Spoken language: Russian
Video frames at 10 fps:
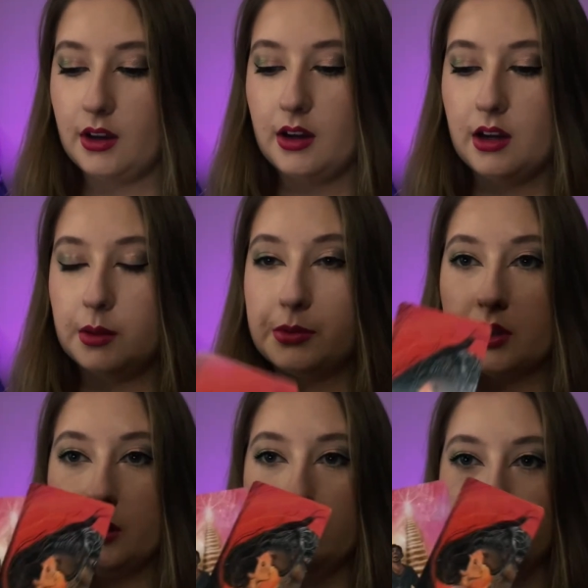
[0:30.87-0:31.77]

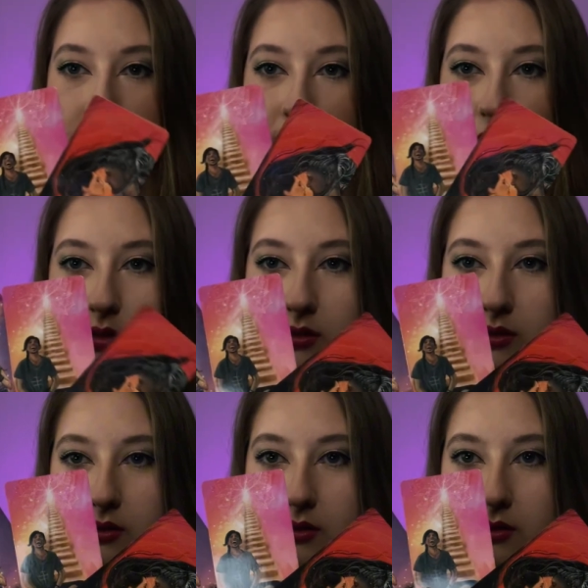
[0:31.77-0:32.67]
Абсолютно
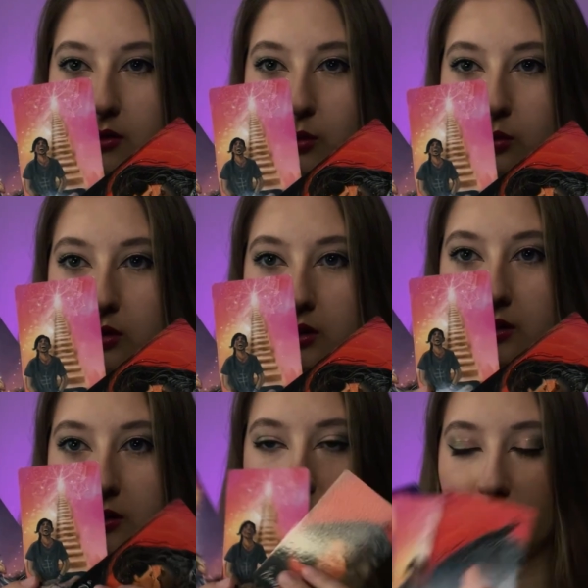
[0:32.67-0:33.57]

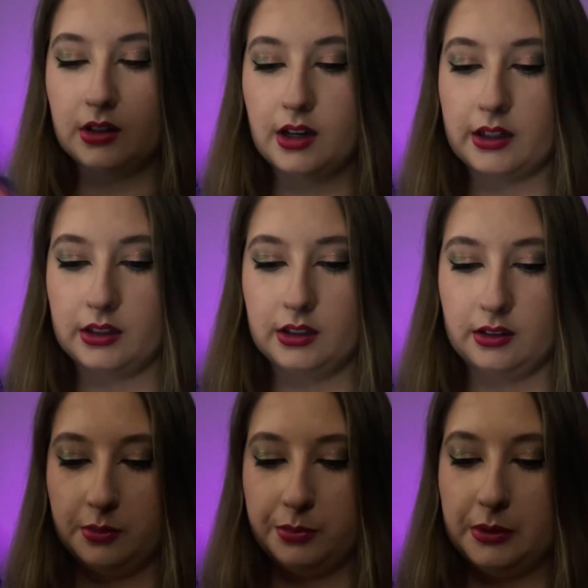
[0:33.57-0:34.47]
крутые карты,
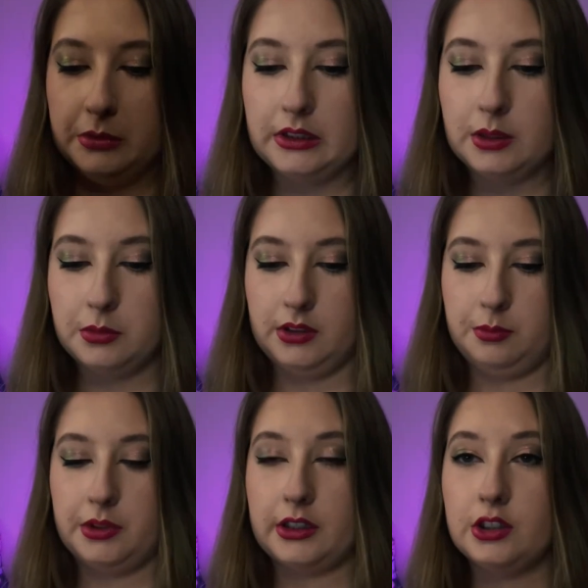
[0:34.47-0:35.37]
применимые
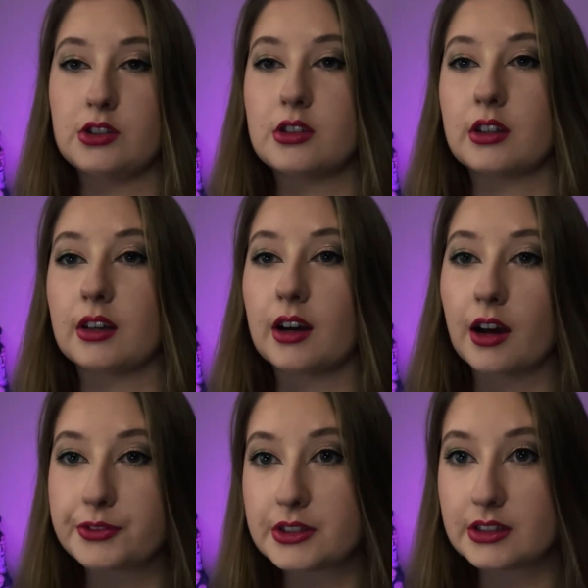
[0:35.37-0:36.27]
практически ко
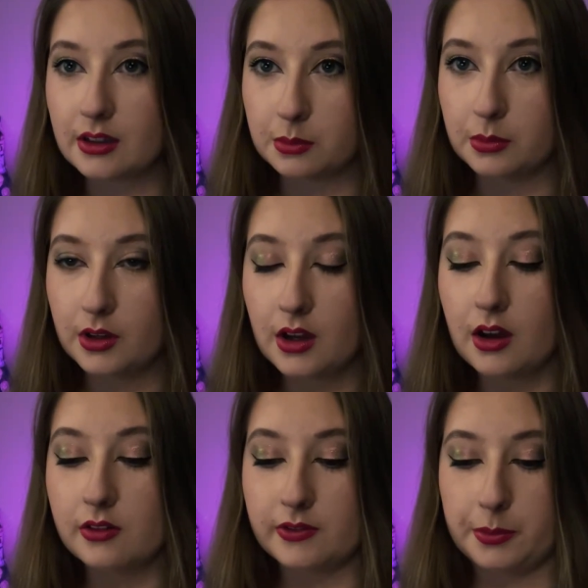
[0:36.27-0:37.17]
всем
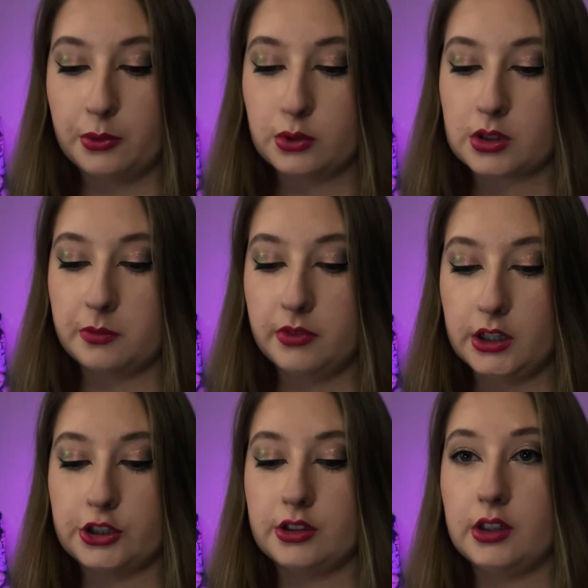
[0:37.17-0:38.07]
вопросам
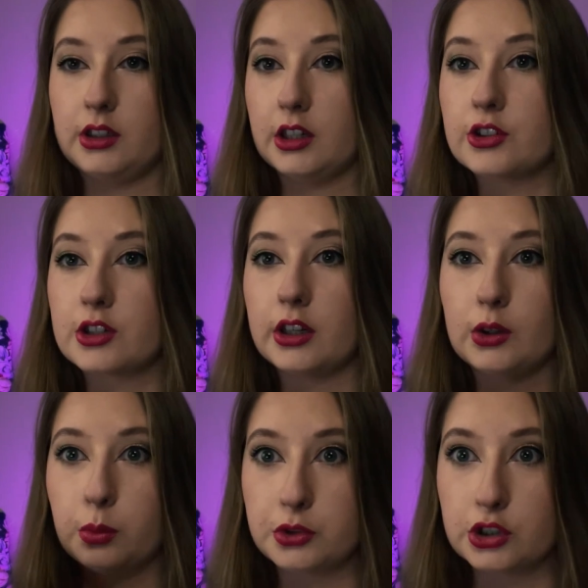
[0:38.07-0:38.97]
вашей и нашей
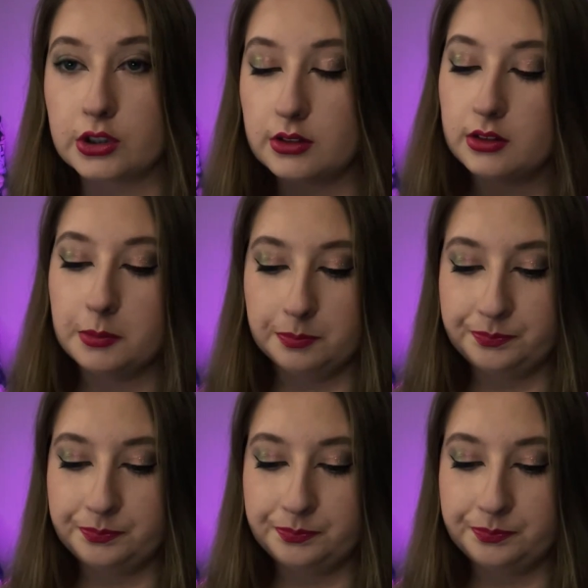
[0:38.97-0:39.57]
общей жизни.